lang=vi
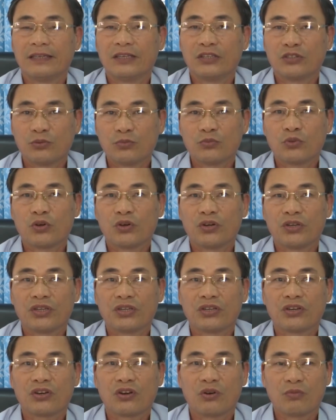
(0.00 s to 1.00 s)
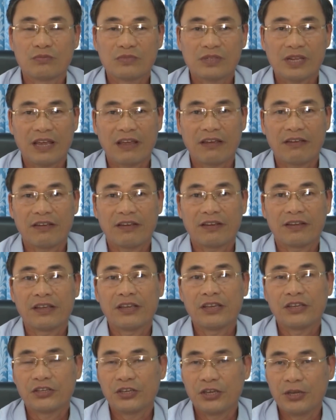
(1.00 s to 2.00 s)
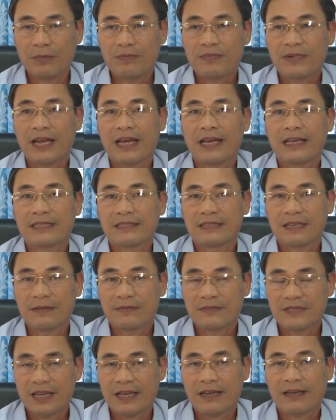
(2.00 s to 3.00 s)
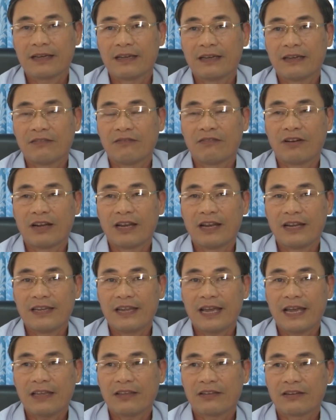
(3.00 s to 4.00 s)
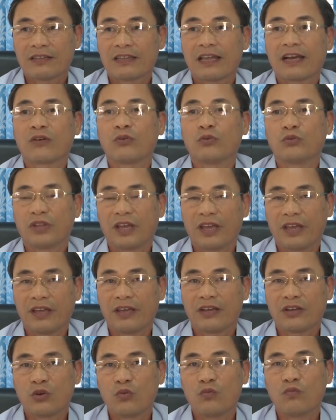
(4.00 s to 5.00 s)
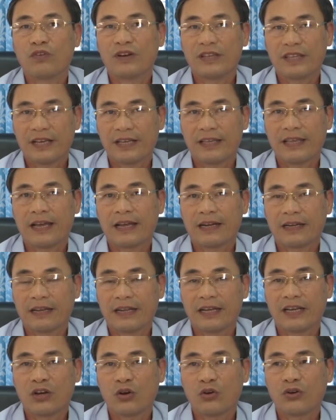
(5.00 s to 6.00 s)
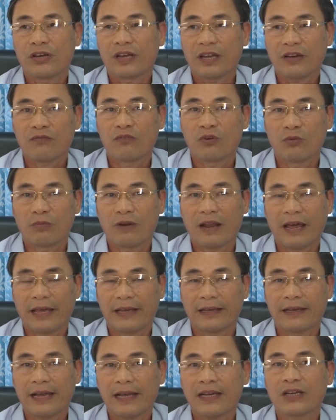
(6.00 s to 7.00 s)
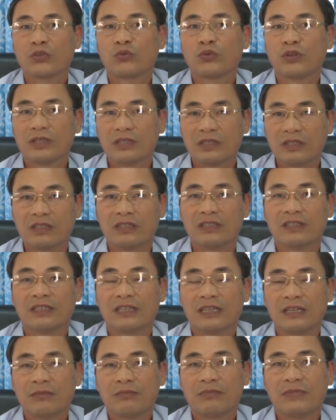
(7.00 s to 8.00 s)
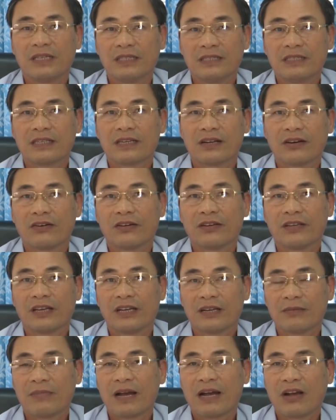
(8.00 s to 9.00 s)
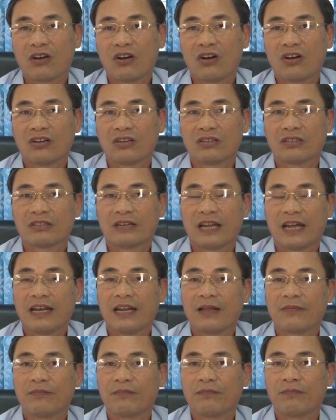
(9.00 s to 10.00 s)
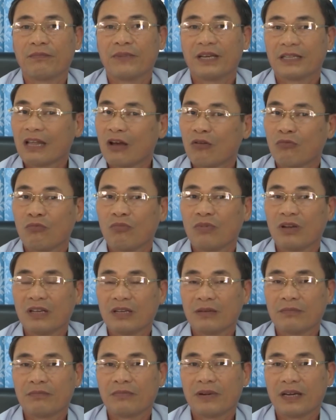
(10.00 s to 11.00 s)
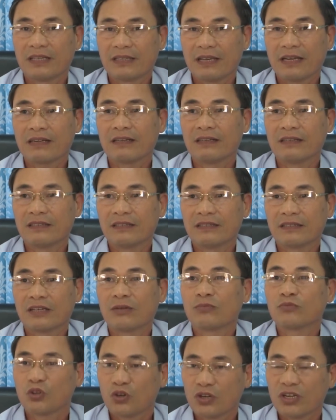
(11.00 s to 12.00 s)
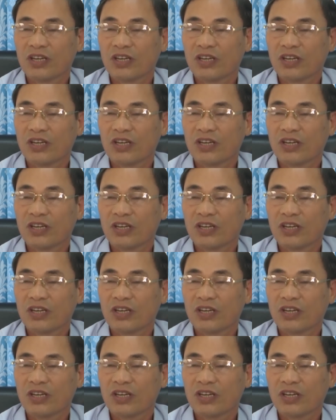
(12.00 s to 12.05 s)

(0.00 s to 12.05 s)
thì chúng tôi cũng sẽ kiểm tra xem xét và đánh giá cho nó thật cụ thể cùng với nhân dân để khôi khắc phục lại các cái tuyến đường mà vừa rồi bà con đã làm bê tông mà chất lượng không